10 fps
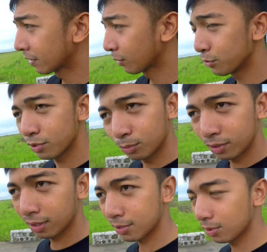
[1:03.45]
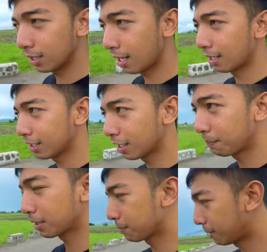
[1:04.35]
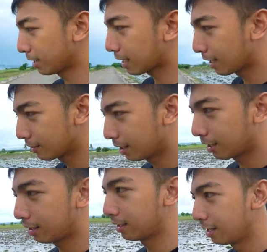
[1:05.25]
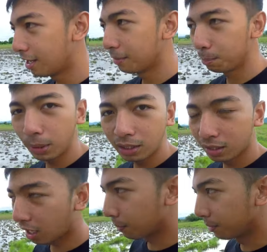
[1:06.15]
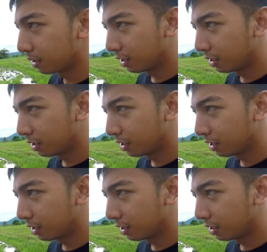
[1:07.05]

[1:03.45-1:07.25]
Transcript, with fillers: konsumo ng gasolina natin kapag nagpalit tayo ng big carb.